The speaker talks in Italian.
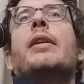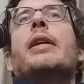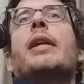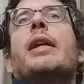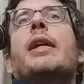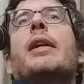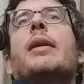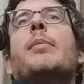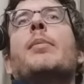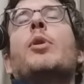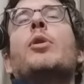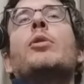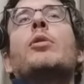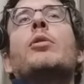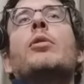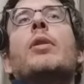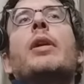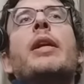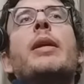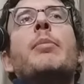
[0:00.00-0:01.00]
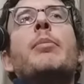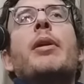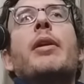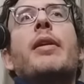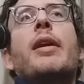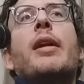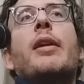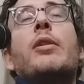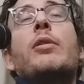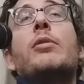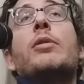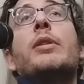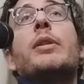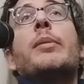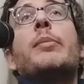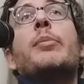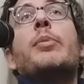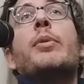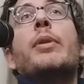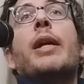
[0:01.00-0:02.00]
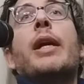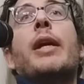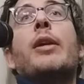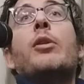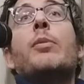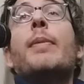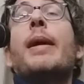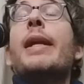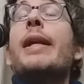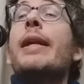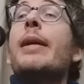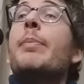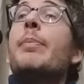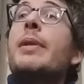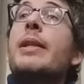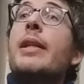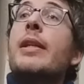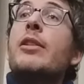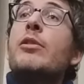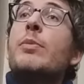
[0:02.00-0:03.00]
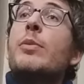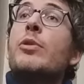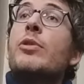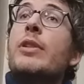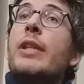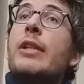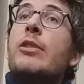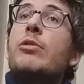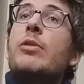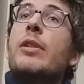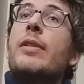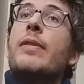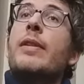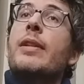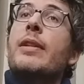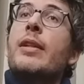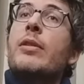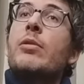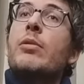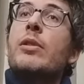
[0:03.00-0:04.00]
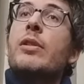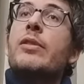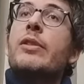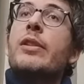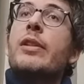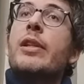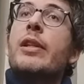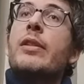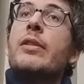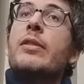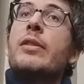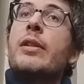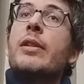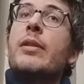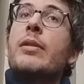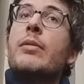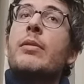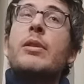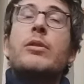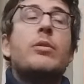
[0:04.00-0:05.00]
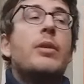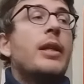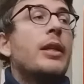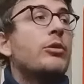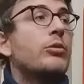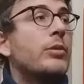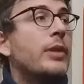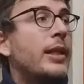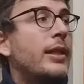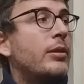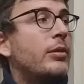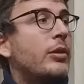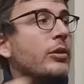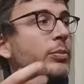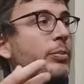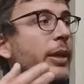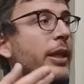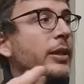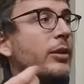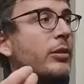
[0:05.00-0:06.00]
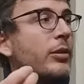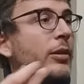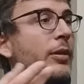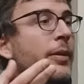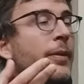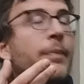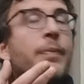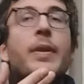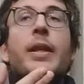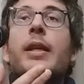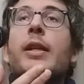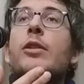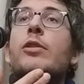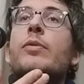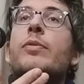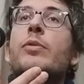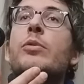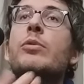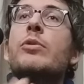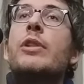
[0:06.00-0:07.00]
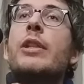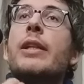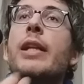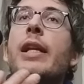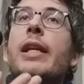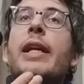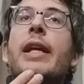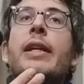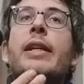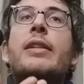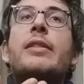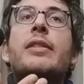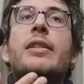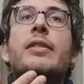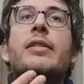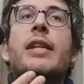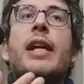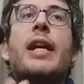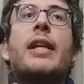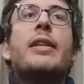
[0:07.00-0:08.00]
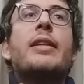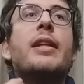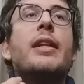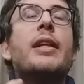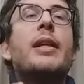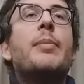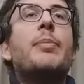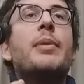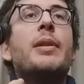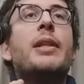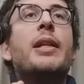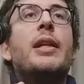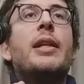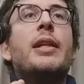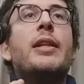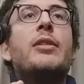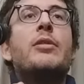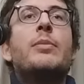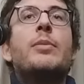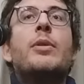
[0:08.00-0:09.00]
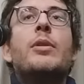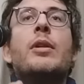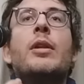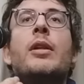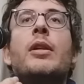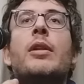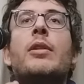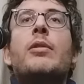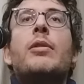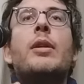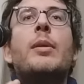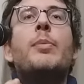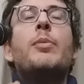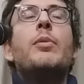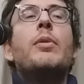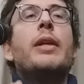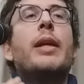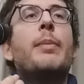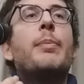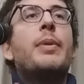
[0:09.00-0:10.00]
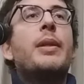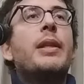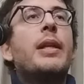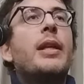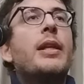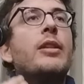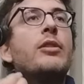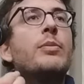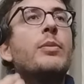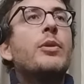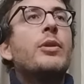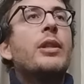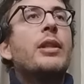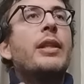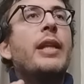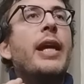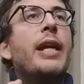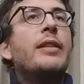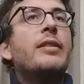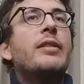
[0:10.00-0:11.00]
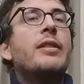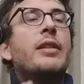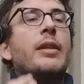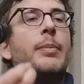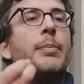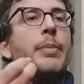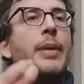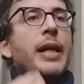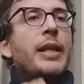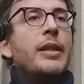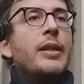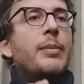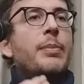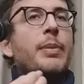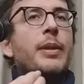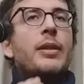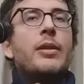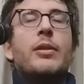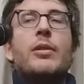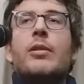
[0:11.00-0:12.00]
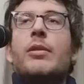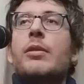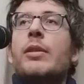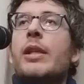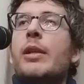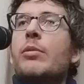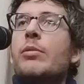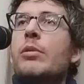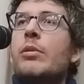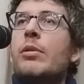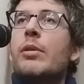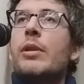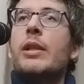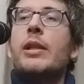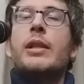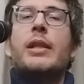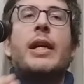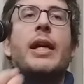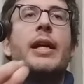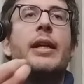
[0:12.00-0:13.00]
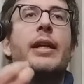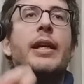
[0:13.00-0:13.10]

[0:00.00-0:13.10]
nel mondo liberal contemporaneo, ma il capitalismo stesso è diventato di sinistra. Questo è l'altro aspetto che sfugge. Dagli anni 60 il capitalismo non è più il capitalismo di destra, padre padrone, autorità,